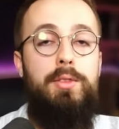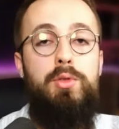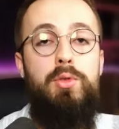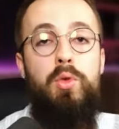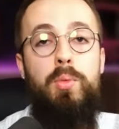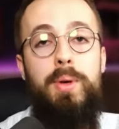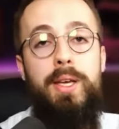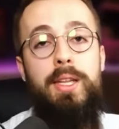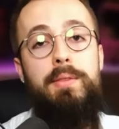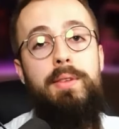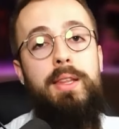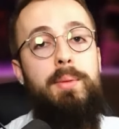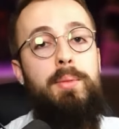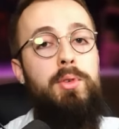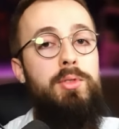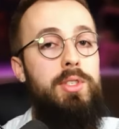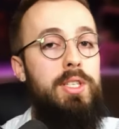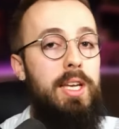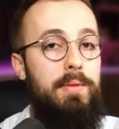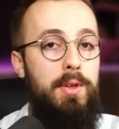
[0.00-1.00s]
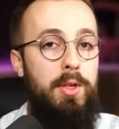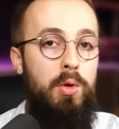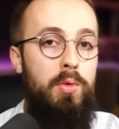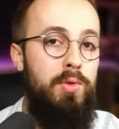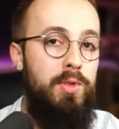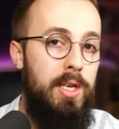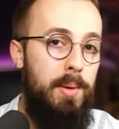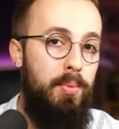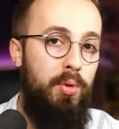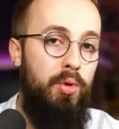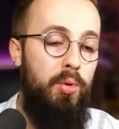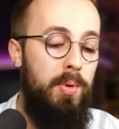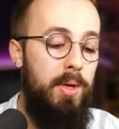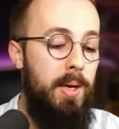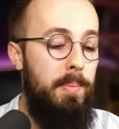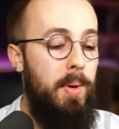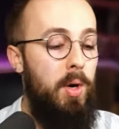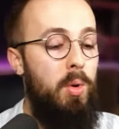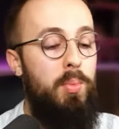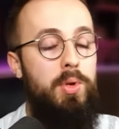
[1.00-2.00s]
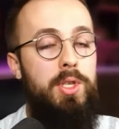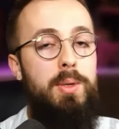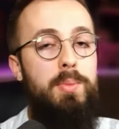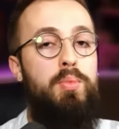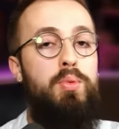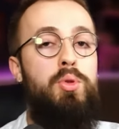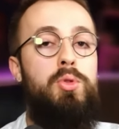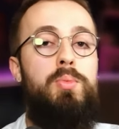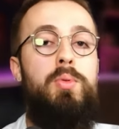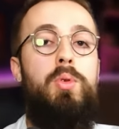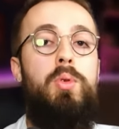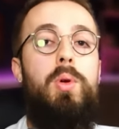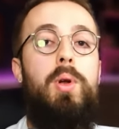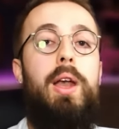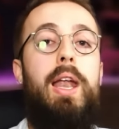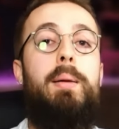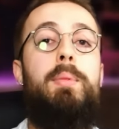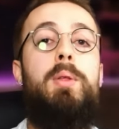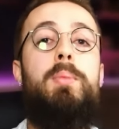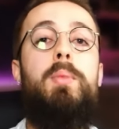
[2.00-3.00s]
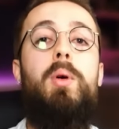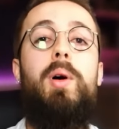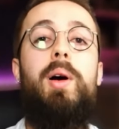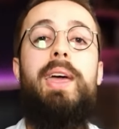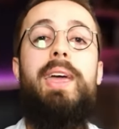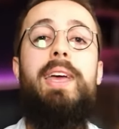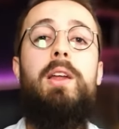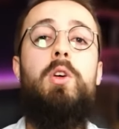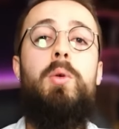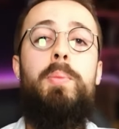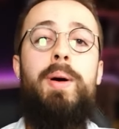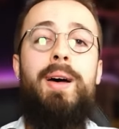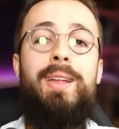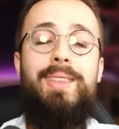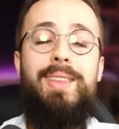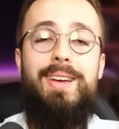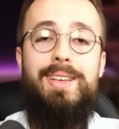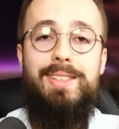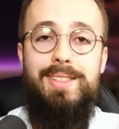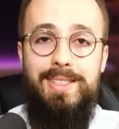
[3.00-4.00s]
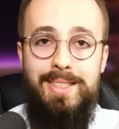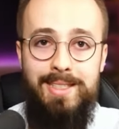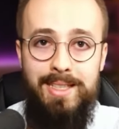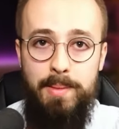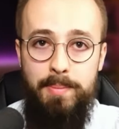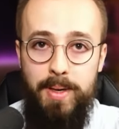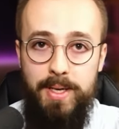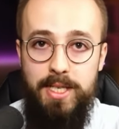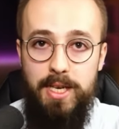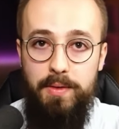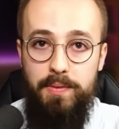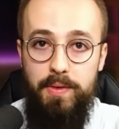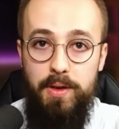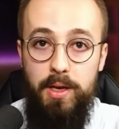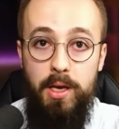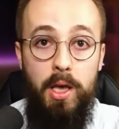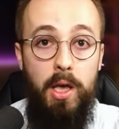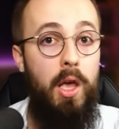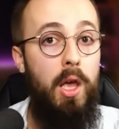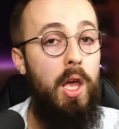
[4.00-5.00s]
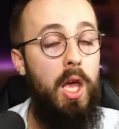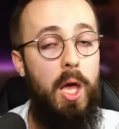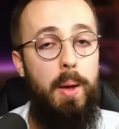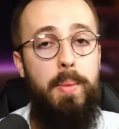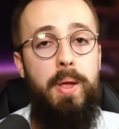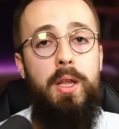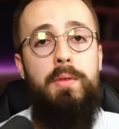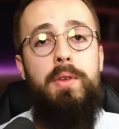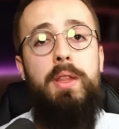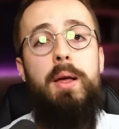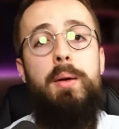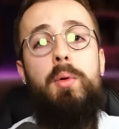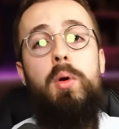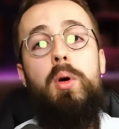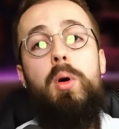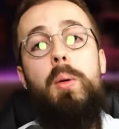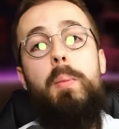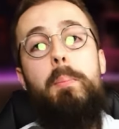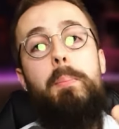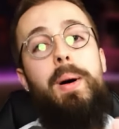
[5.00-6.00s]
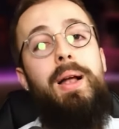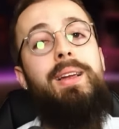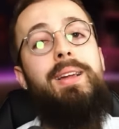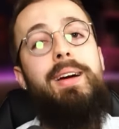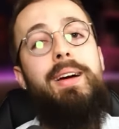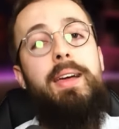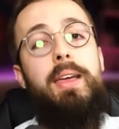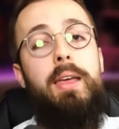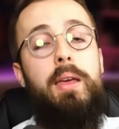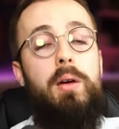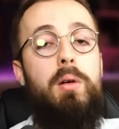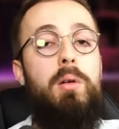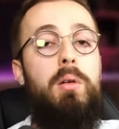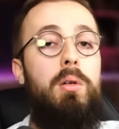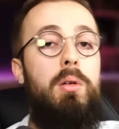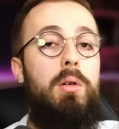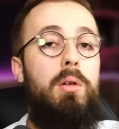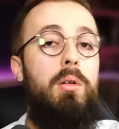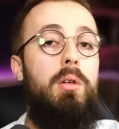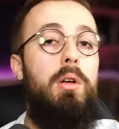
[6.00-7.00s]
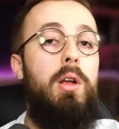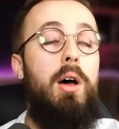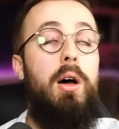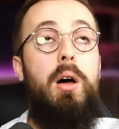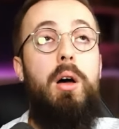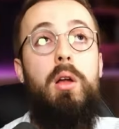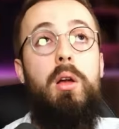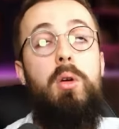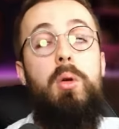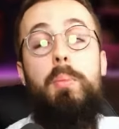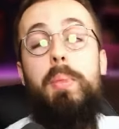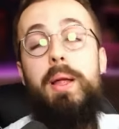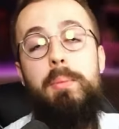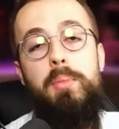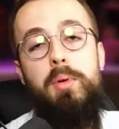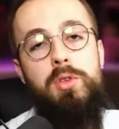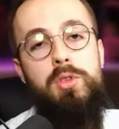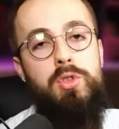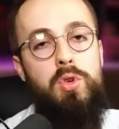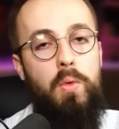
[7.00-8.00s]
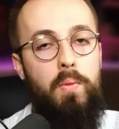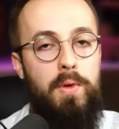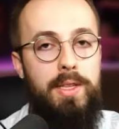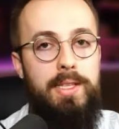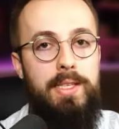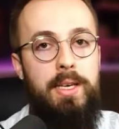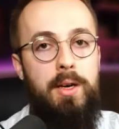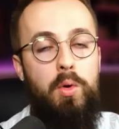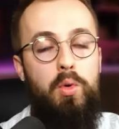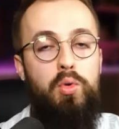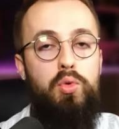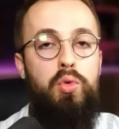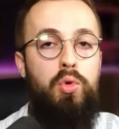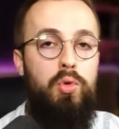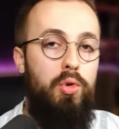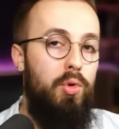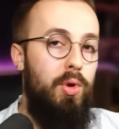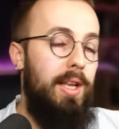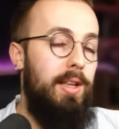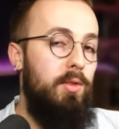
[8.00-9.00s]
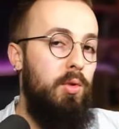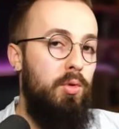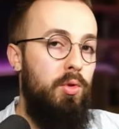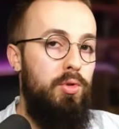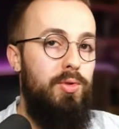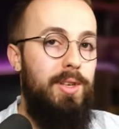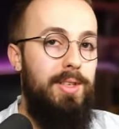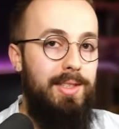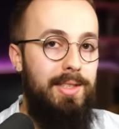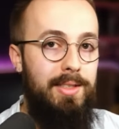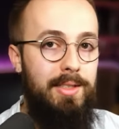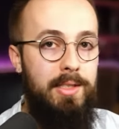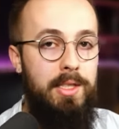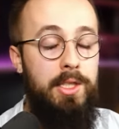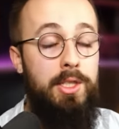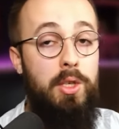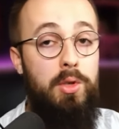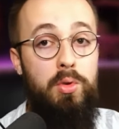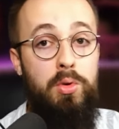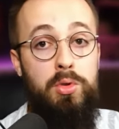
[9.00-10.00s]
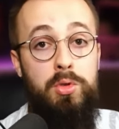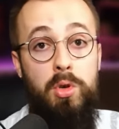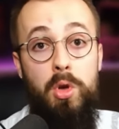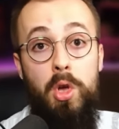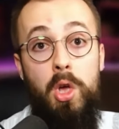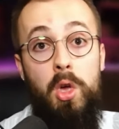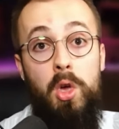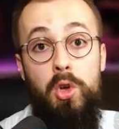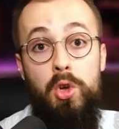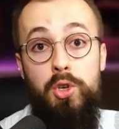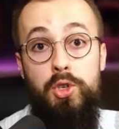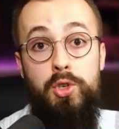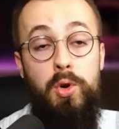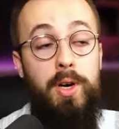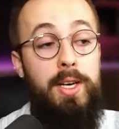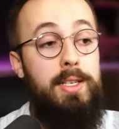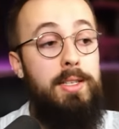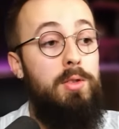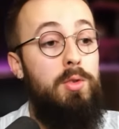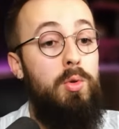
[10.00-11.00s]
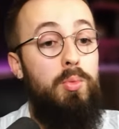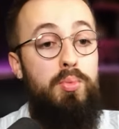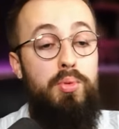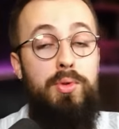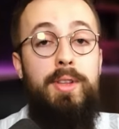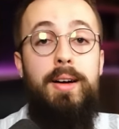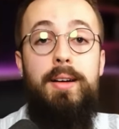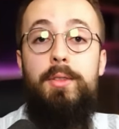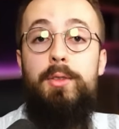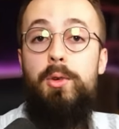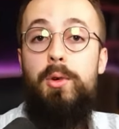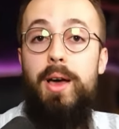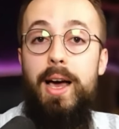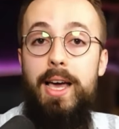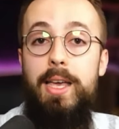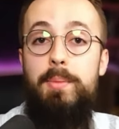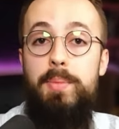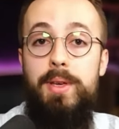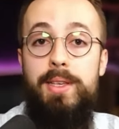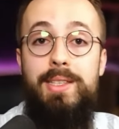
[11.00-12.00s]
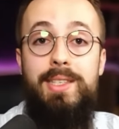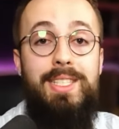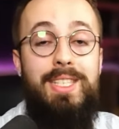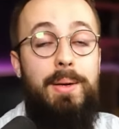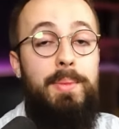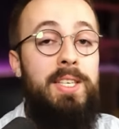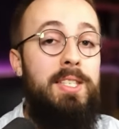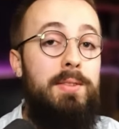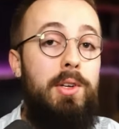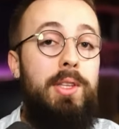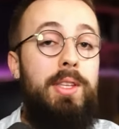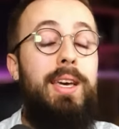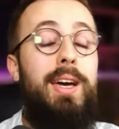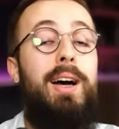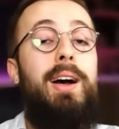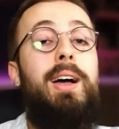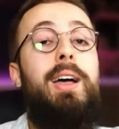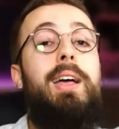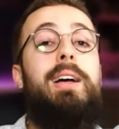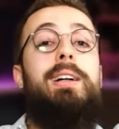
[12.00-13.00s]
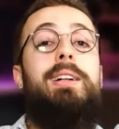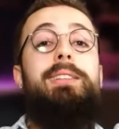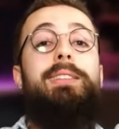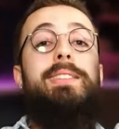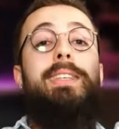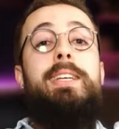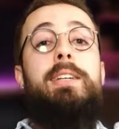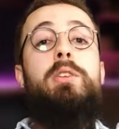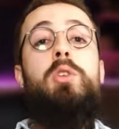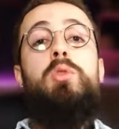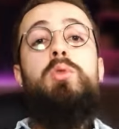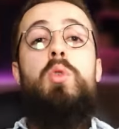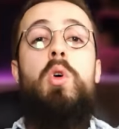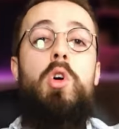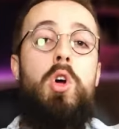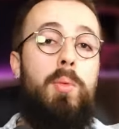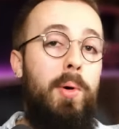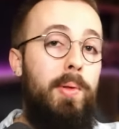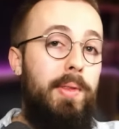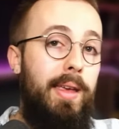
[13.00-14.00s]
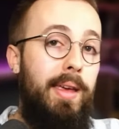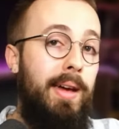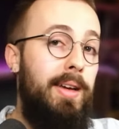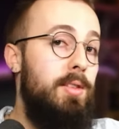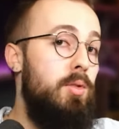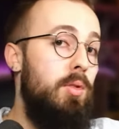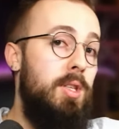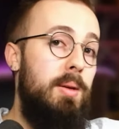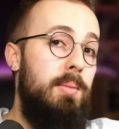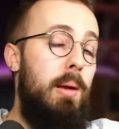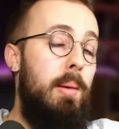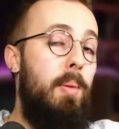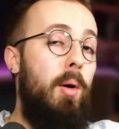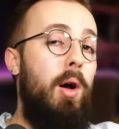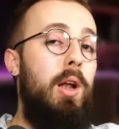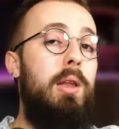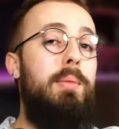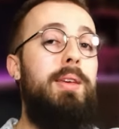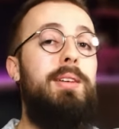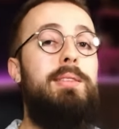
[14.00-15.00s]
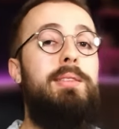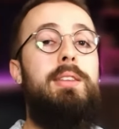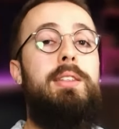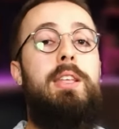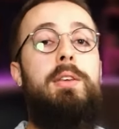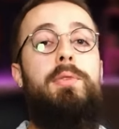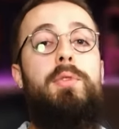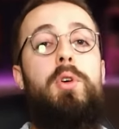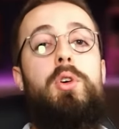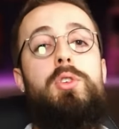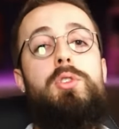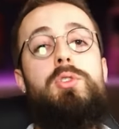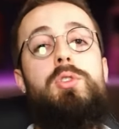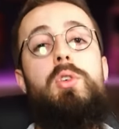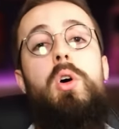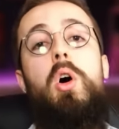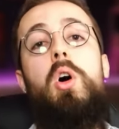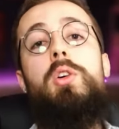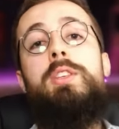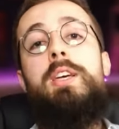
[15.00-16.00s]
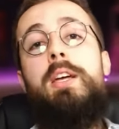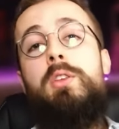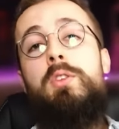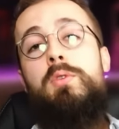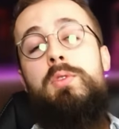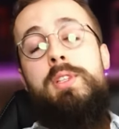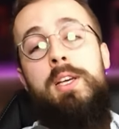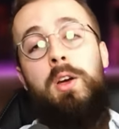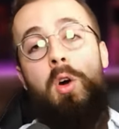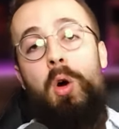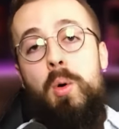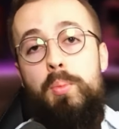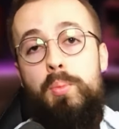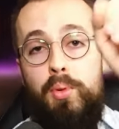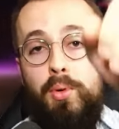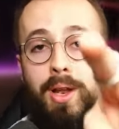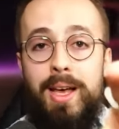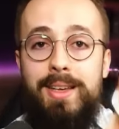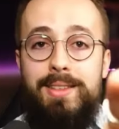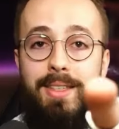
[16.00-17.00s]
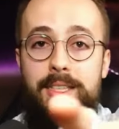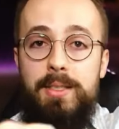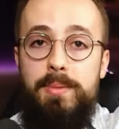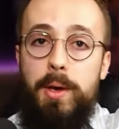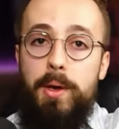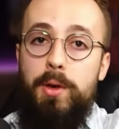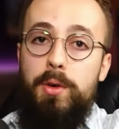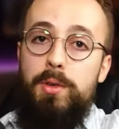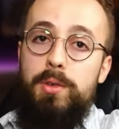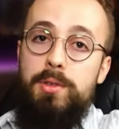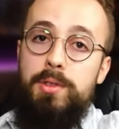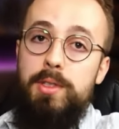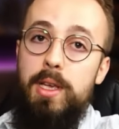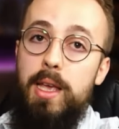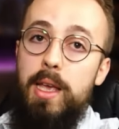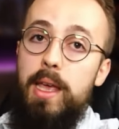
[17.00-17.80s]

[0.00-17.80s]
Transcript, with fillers: Donc bien évidemment, si la vidéo vous a plu, n'oubliez pas le petit pouce bleu, l'abonnement et le partage si ce n'est pas déjà fait. Et bien évidemment, malgré euh, le bad buzz, j'ai envie de dire, autour de l'attente de ce Assassin's Creed Shadows, j'en reste putain de hypé. Si jamais c'est votre cas, dites-le nous en commentaire. Et sur ces belles paroles, et eh bien, c'était First en directeur de vos écrans pour la expérience.